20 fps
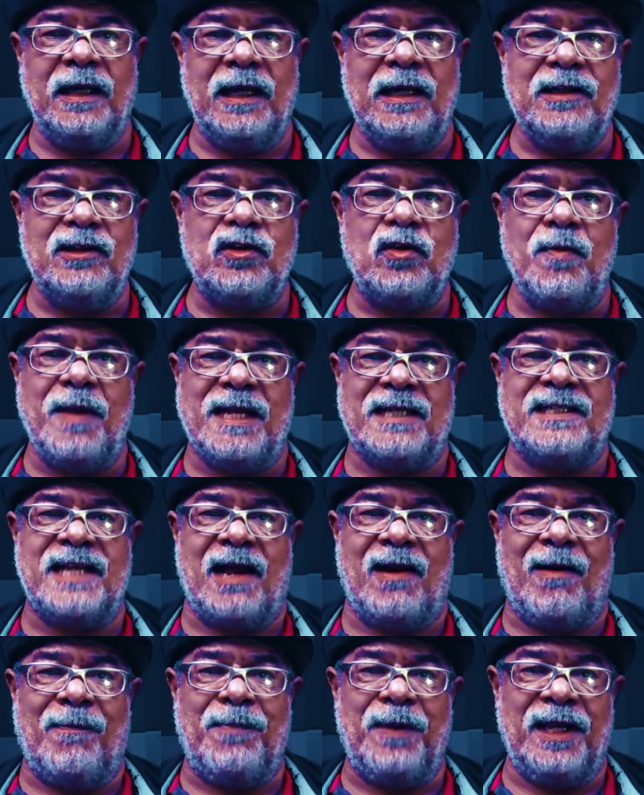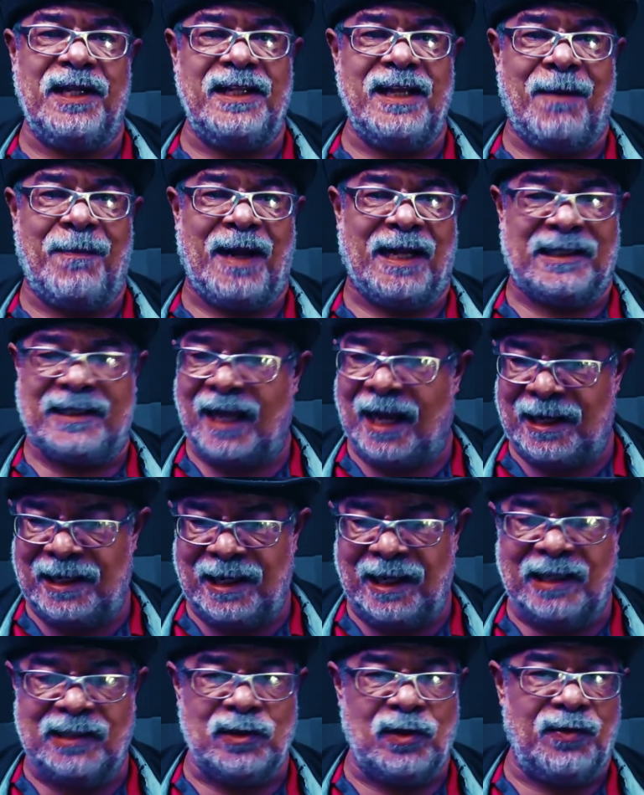eles começaram a perder a
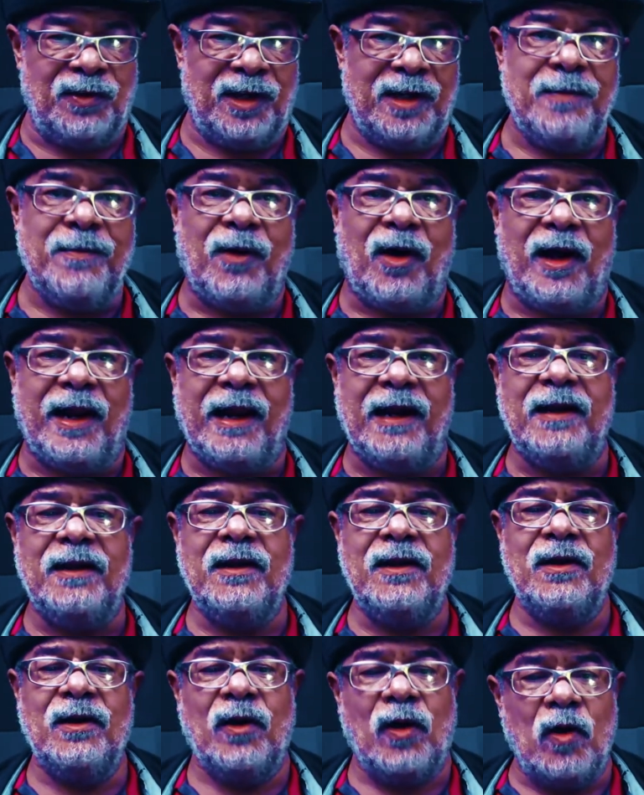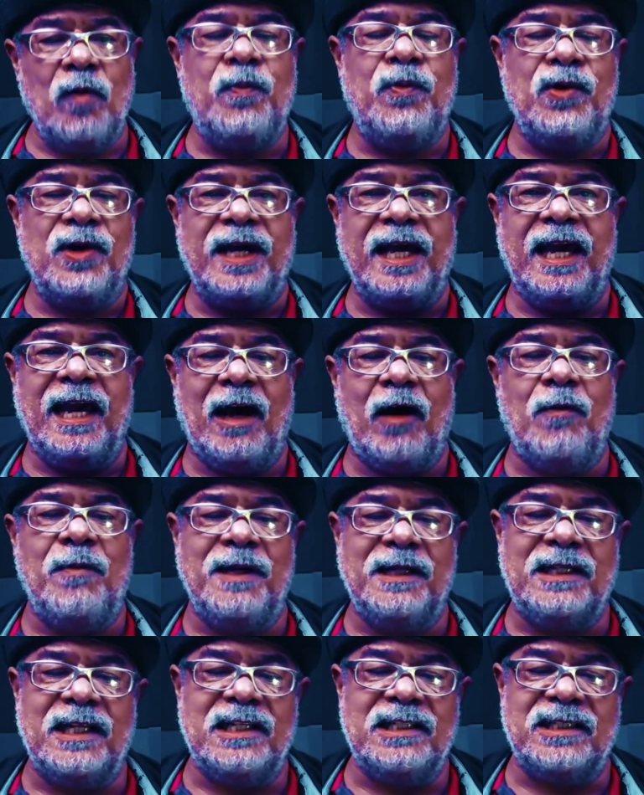batalha e resolveram ir embora, ou porque
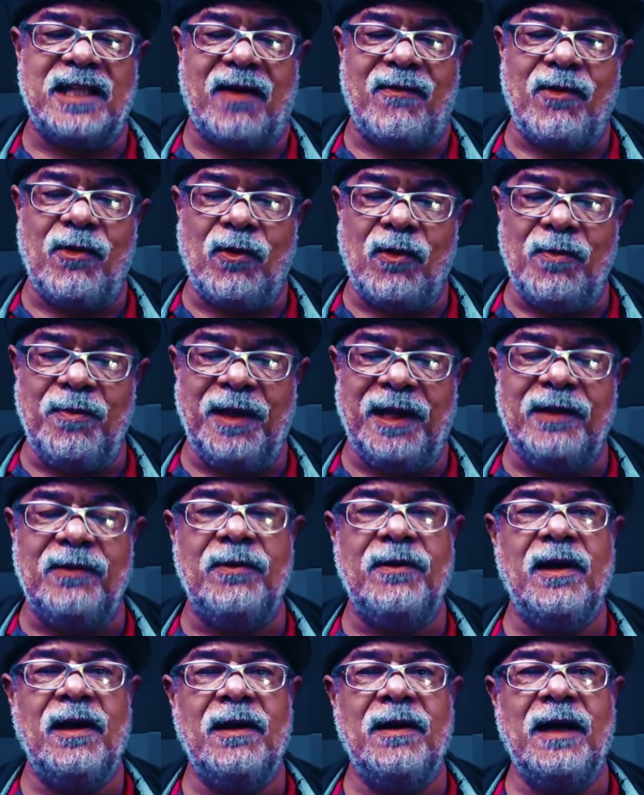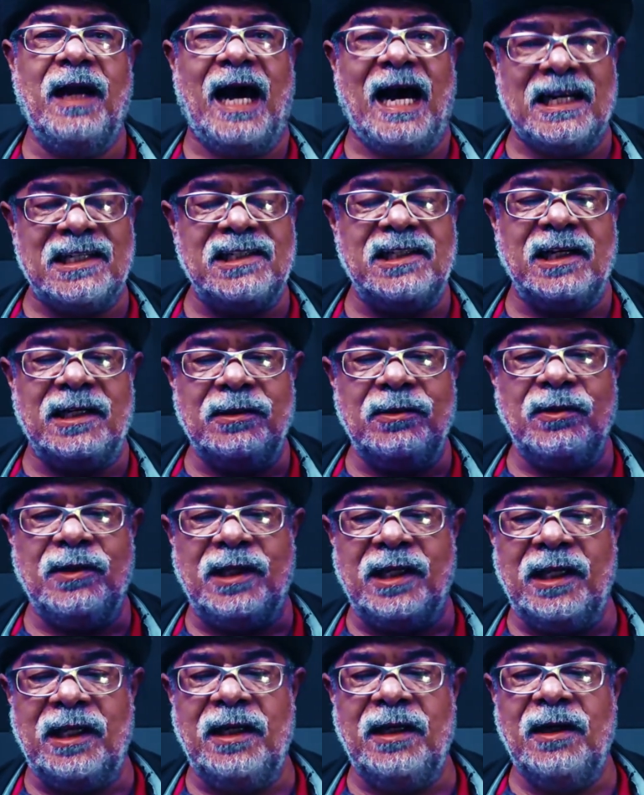realmente eles estavam com medo, achando
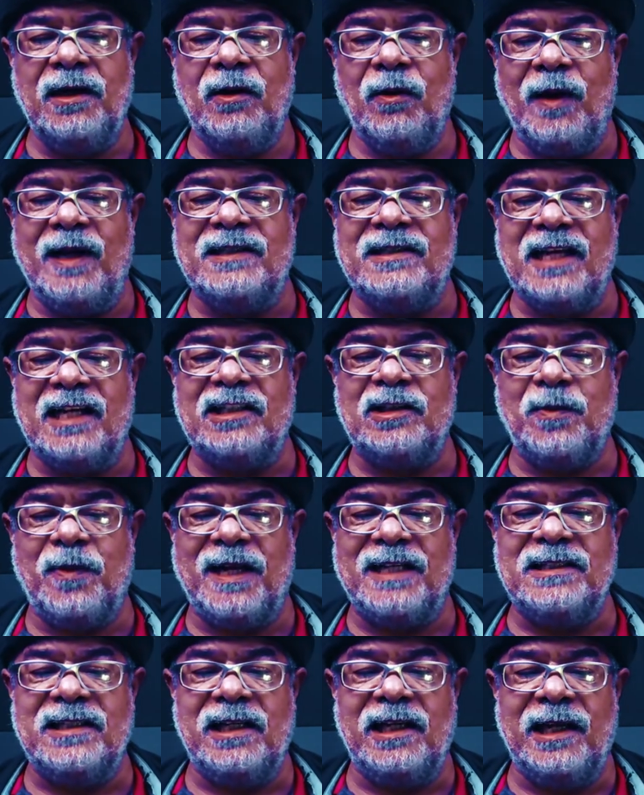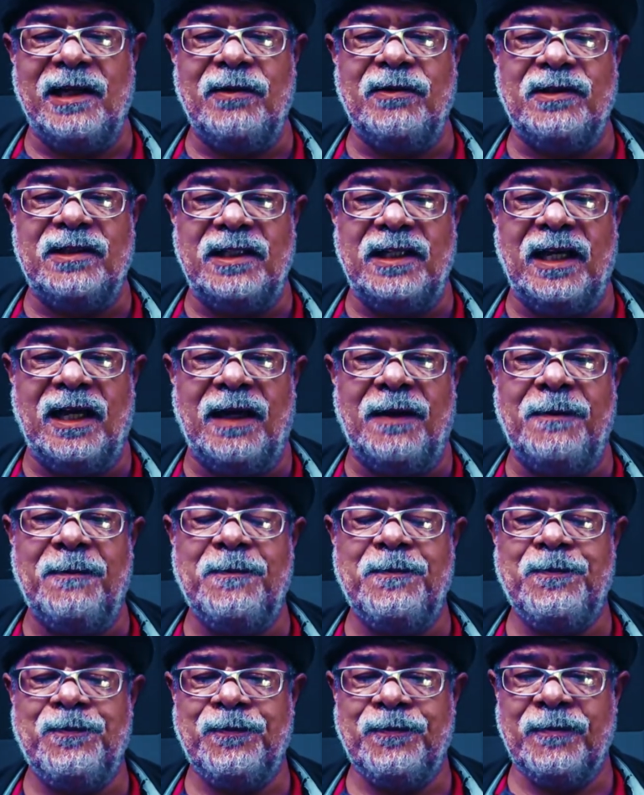que o exército brasileiro tinha
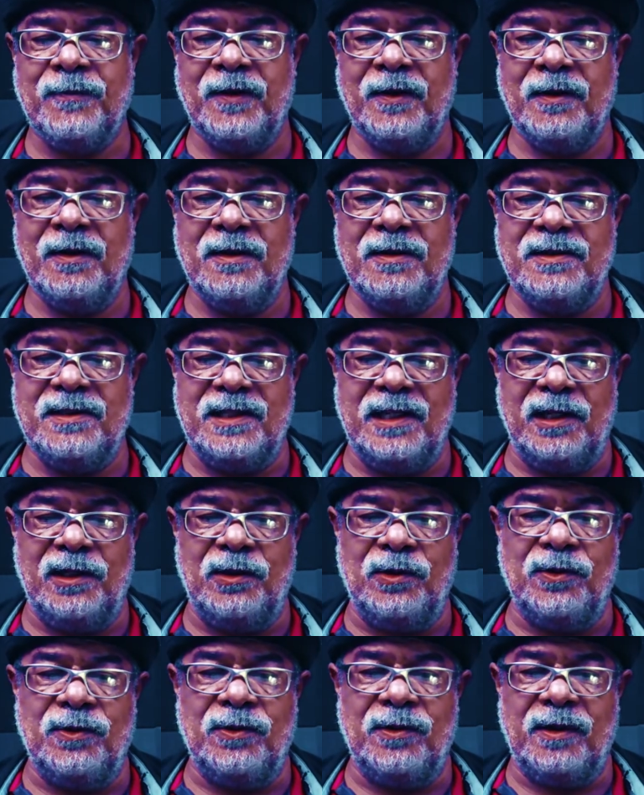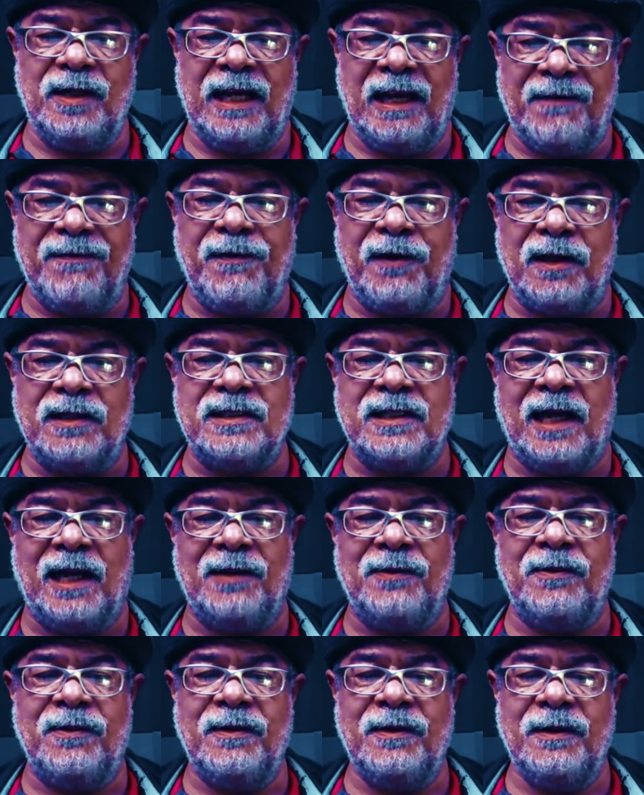sido
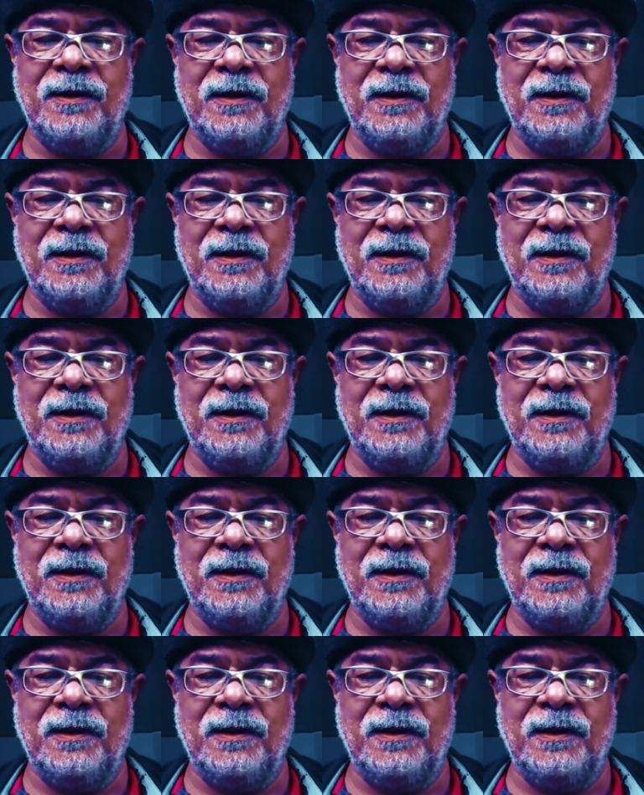reforçado.